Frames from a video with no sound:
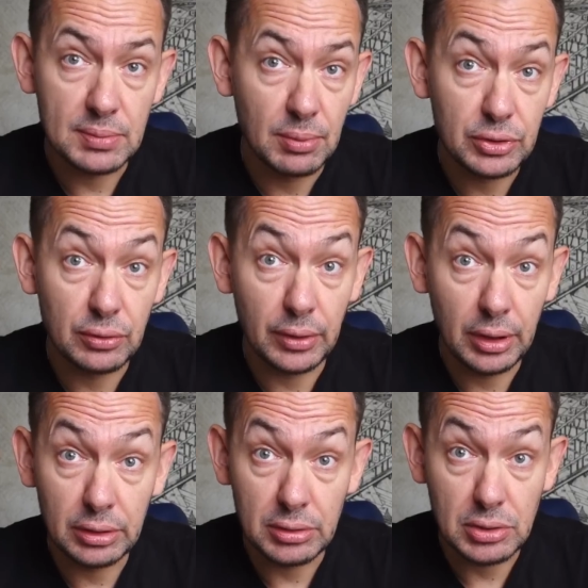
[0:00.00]
с большой
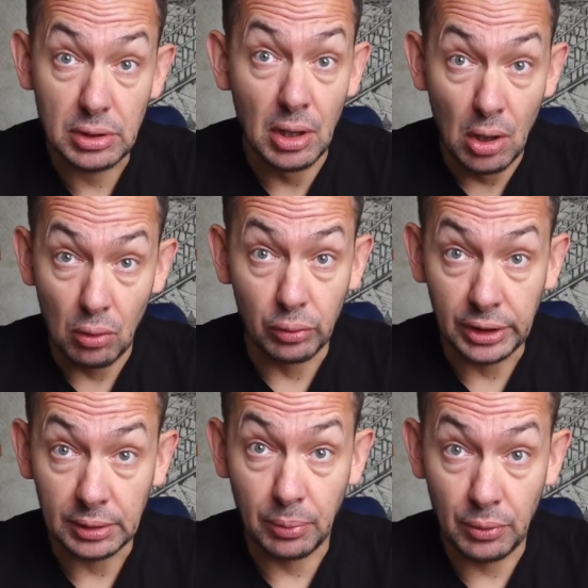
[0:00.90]
вероятностью у
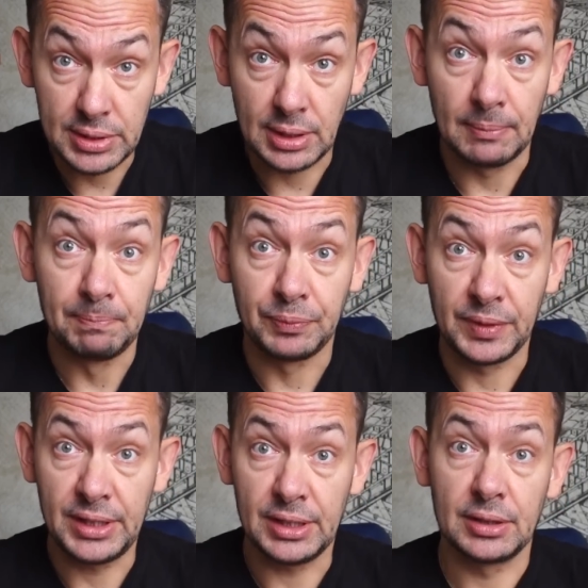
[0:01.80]
них просто
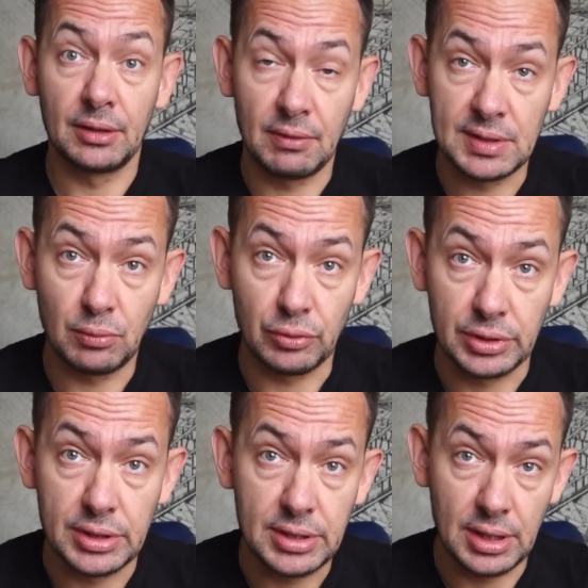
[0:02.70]
нет
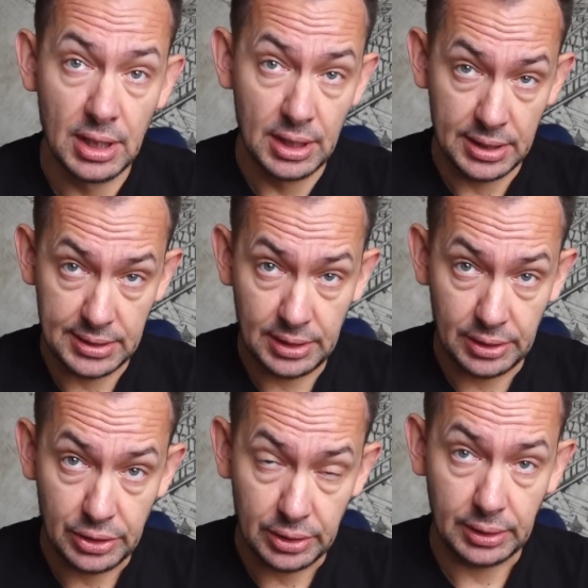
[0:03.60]
возможности.
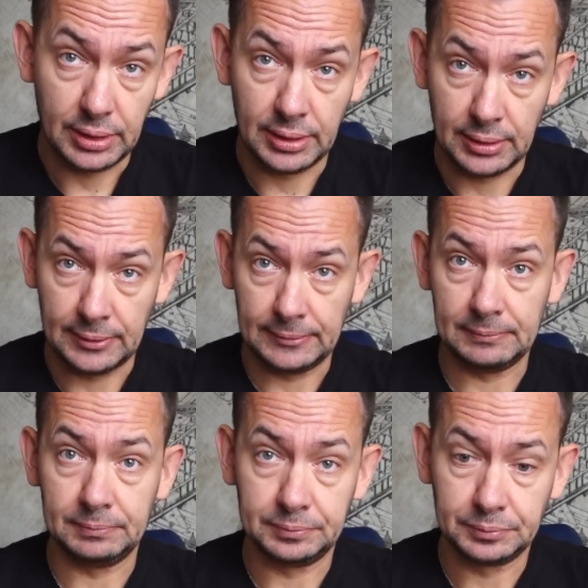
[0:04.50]
Значит, а,
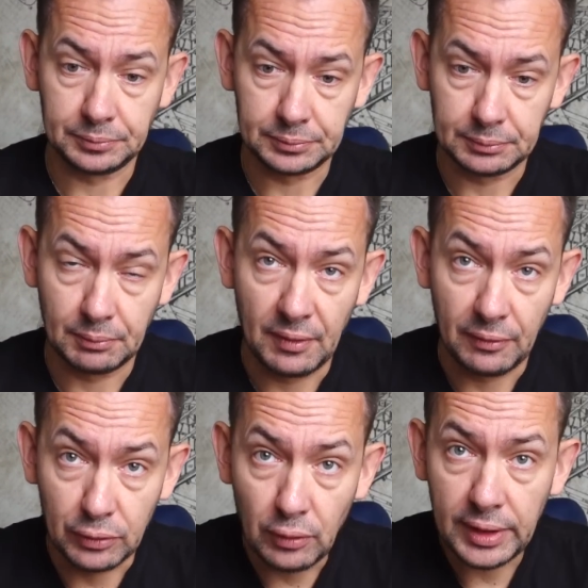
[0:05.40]

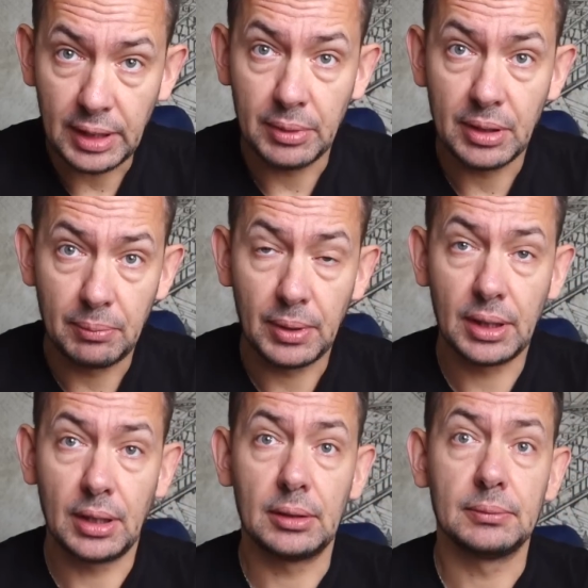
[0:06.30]
в то время,
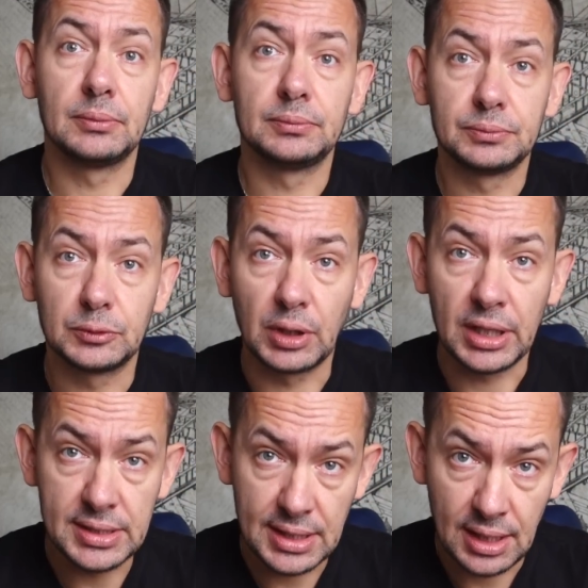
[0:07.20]
пока
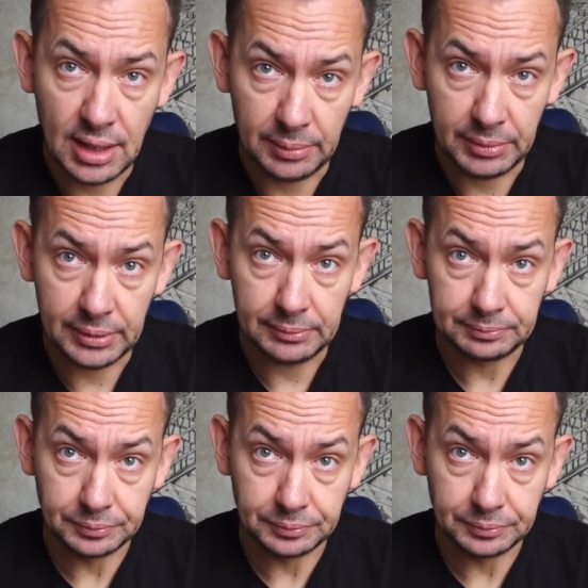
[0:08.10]
украинская армия